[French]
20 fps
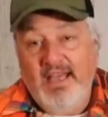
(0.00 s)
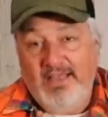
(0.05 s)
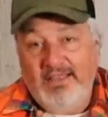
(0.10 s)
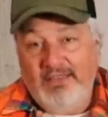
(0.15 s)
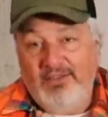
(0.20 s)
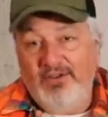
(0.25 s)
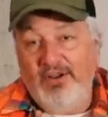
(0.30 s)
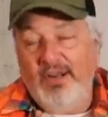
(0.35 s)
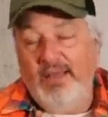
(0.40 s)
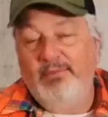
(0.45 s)

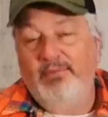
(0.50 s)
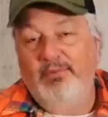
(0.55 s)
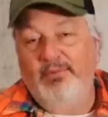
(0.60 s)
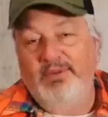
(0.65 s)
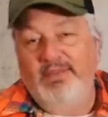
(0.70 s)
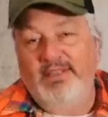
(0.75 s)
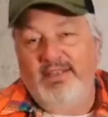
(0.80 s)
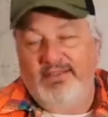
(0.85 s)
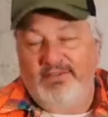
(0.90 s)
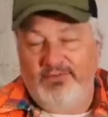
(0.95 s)
de la
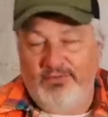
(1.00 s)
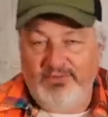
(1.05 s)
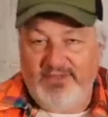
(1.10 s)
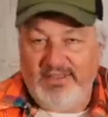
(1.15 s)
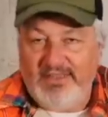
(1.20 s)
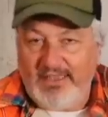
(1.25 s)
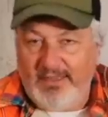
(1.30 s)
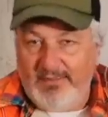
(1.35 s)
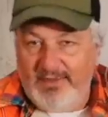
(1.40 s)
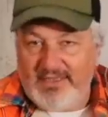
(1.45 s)
publication
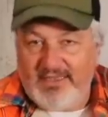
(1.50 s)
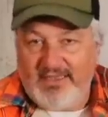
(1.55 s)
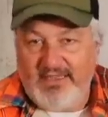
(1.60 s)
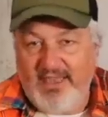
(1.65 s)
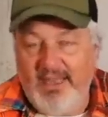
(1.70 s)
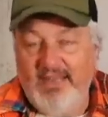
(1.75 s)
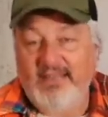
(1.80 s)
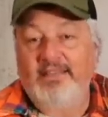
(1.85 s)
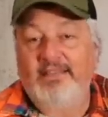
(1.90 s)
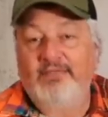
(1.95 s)
des
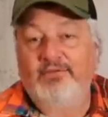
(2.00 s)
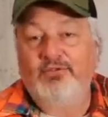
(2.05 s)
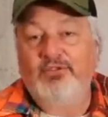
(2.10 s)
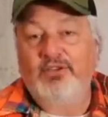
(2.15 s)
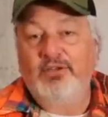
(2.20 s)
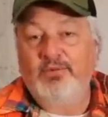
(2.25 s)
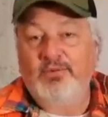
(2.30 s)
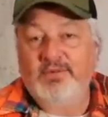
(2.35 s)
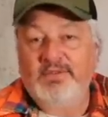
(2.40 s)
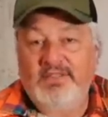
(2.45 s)
trimestriels qui vont
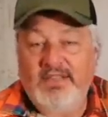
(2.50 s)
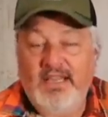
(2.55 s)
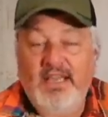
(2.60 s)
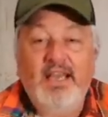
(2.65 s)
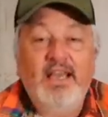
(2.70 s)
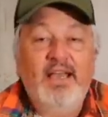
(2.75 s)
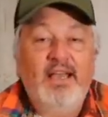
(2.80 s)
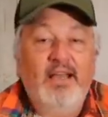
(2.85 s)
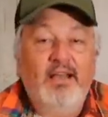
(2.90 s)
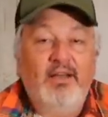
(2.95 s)
commencer
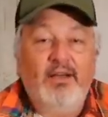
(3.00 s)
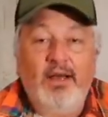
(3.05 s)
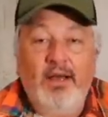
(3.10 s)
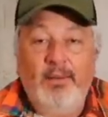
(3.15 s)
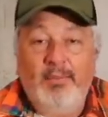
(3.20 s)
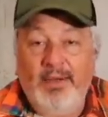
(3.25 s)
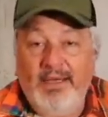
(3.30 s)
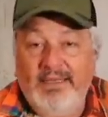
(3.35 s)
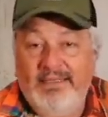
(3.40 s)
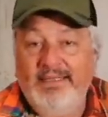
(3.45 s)
euh,
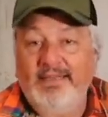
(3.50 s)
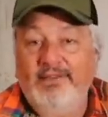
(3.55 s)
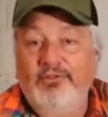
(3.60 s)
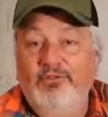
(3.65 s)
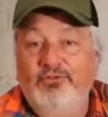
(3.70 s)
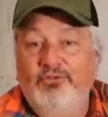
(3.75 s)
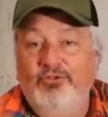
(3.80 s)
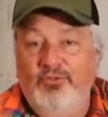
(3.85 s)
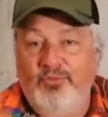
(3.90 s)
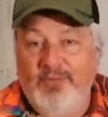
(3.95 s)
à partir
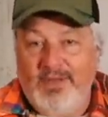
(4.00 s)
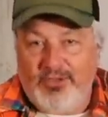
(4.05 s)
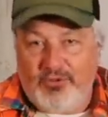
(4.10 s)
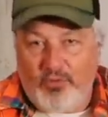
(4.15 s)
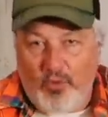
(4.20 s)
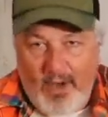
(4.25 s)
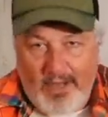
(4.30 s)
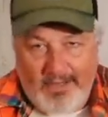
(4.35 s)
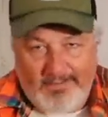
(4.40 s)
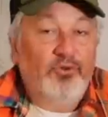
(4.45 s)
de demain
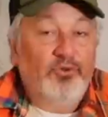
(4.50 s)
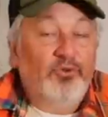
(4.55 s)
soir.